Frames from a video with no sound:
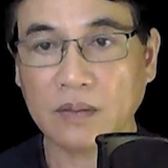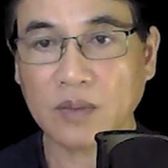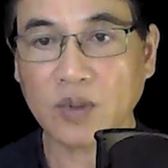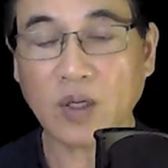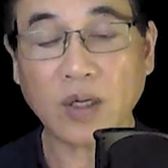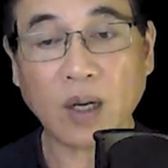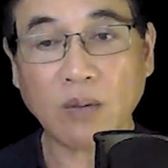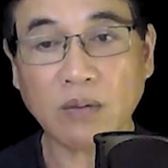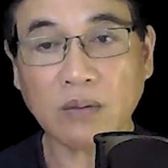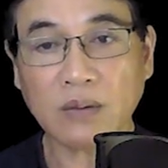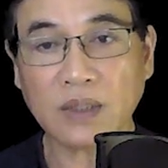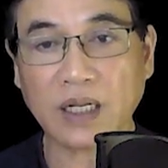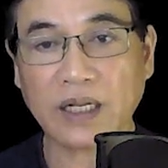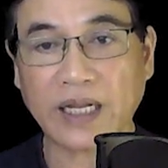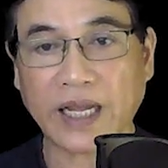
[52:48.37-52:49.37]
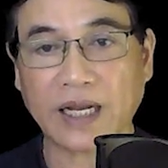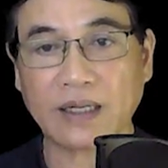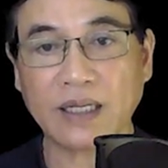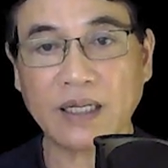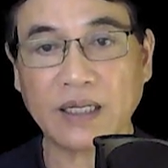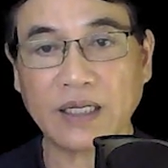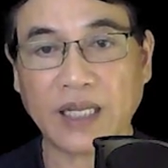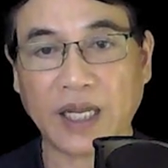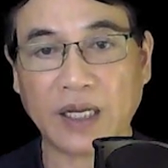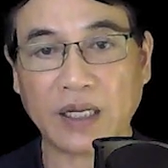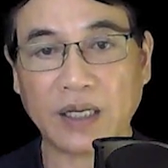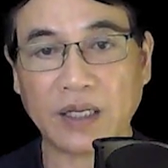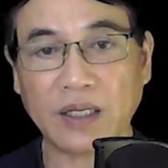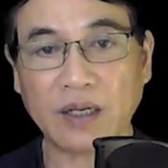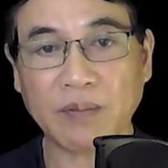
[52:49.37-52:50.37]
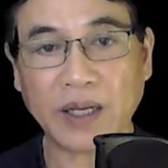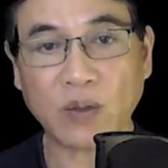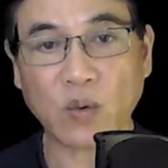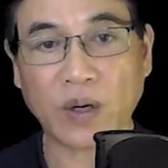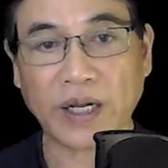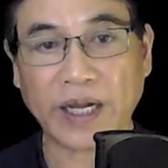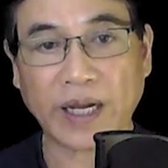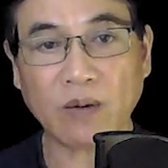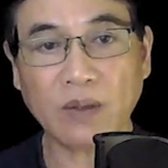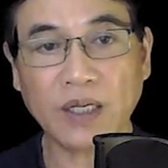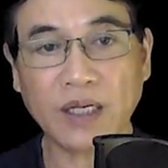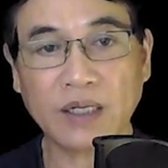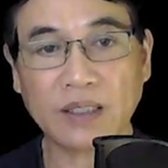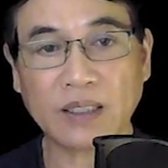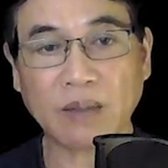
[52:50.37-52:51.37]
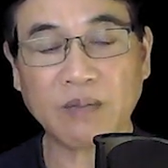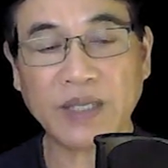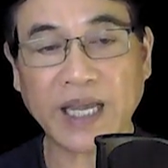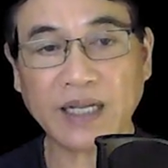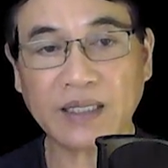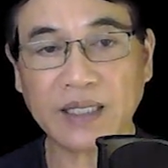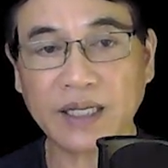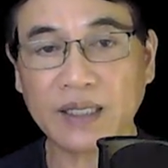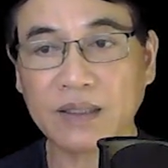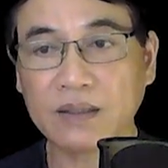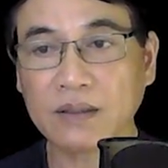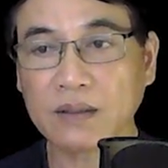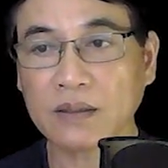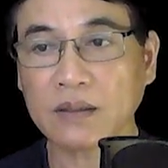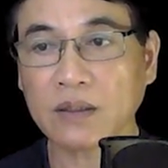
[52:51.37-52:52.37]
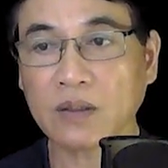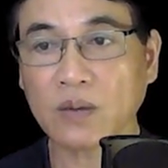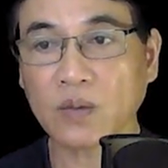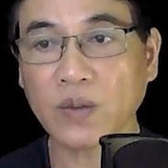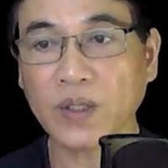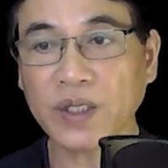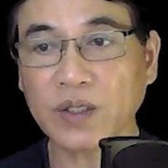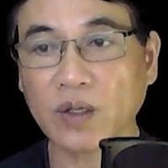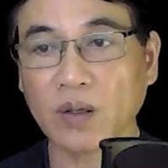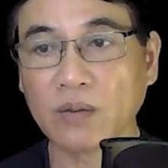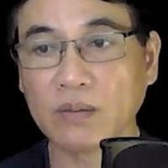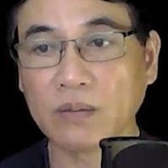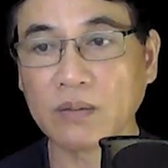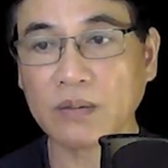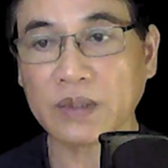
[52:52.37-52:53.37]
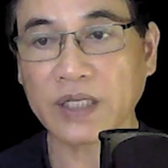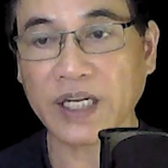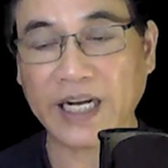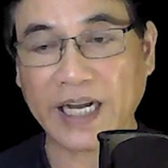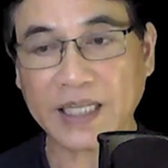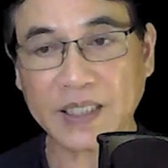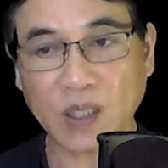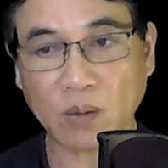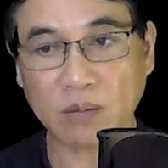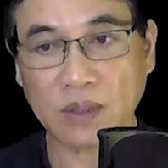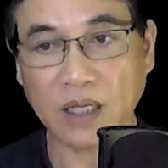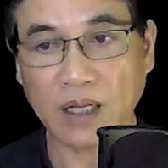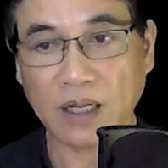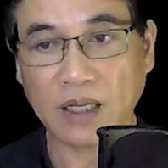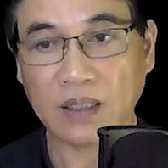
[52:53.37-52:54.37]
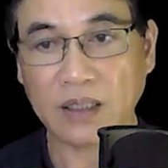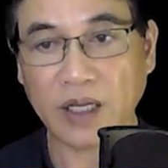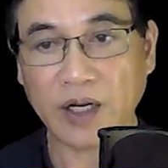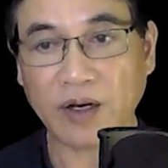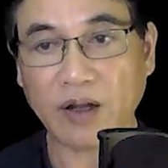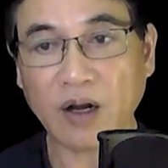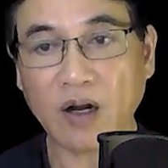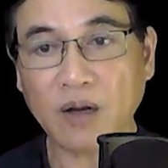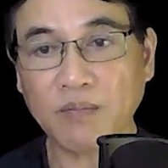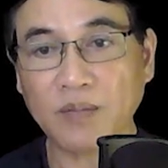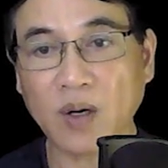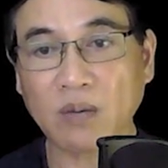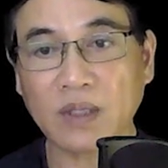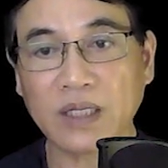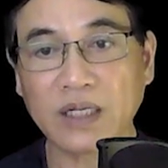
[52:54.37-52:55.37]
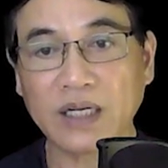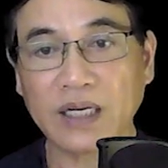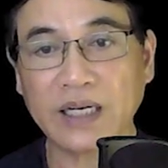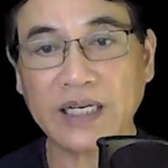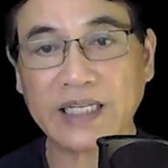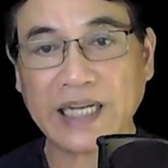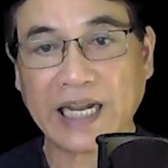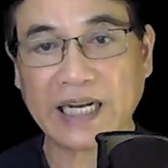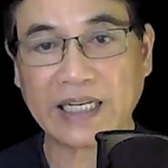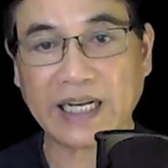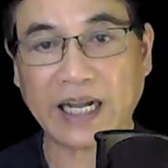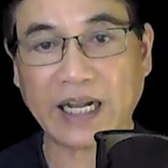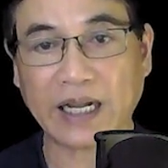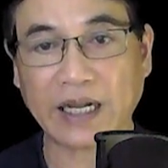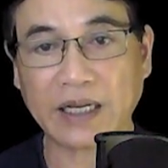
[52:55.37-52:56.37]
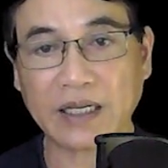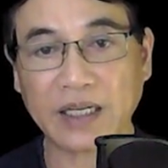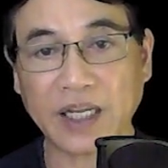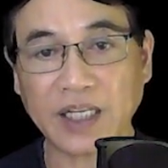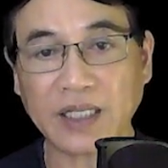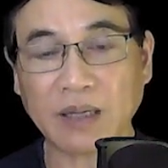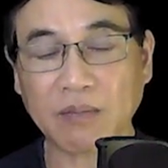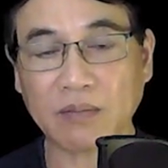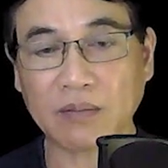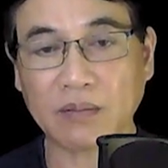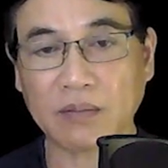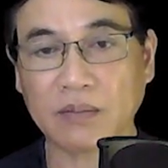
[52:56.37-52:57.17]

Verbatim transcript: Nó đóng từng hàng đinh dày như may quần áo lên tấm gián thiên. Cuối cùng khi đã xong, thì nó ôm bụng cười lên khà khà, nghĩ thầm.